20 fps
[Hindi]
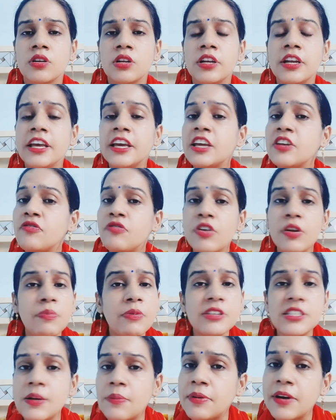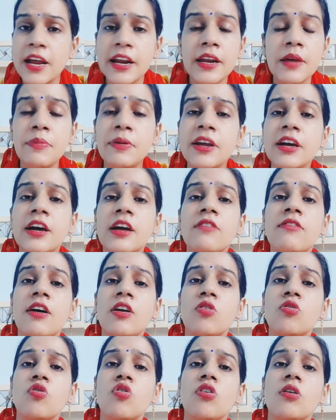लेकिन फिर भी सपना ने अपने घर
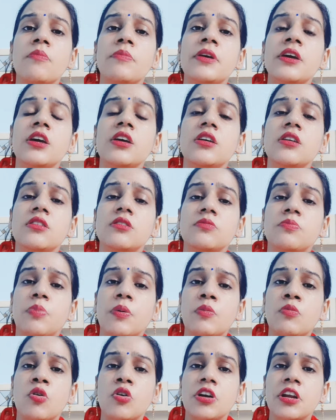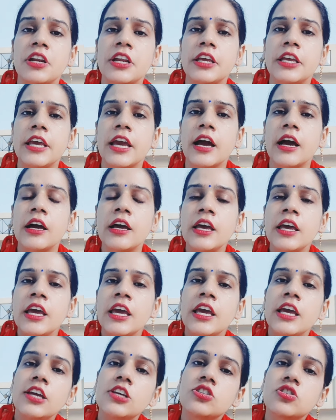वालों को कभी प्रमोट नहीं किया
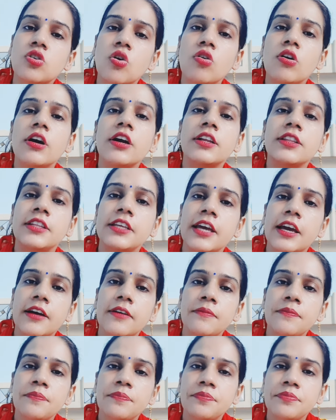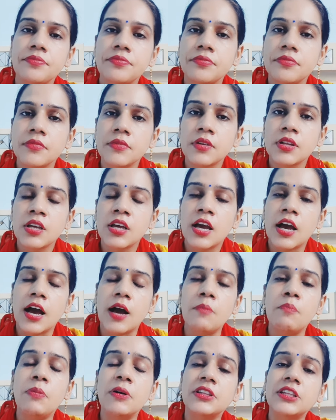इसको कर दिया
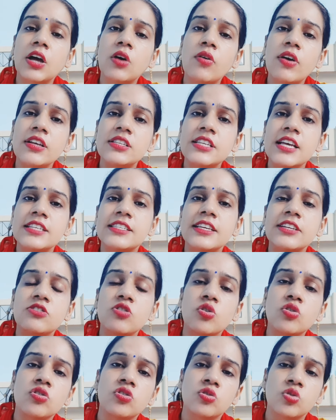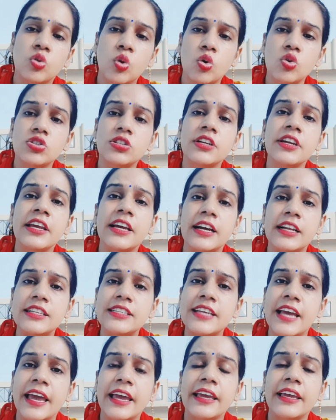अब बताओ ऐसे ऐसे जो दोस्त निकल
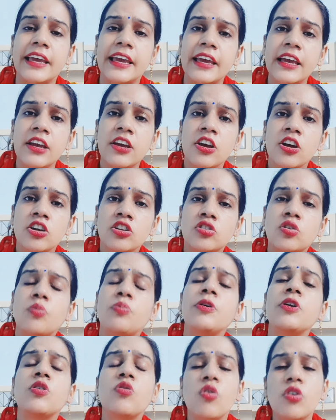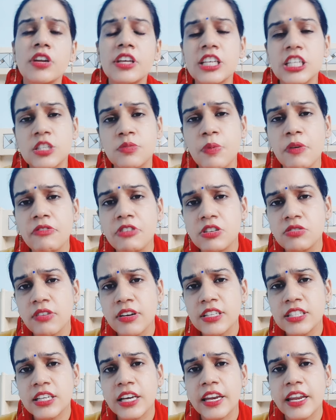जाएंगे तो फिर कौन किस पे
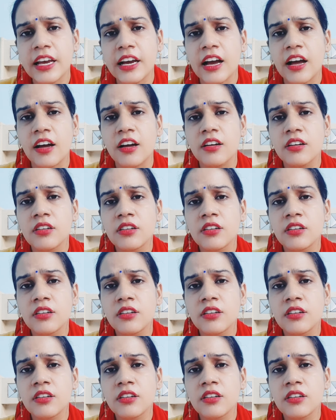विश्वास करेगा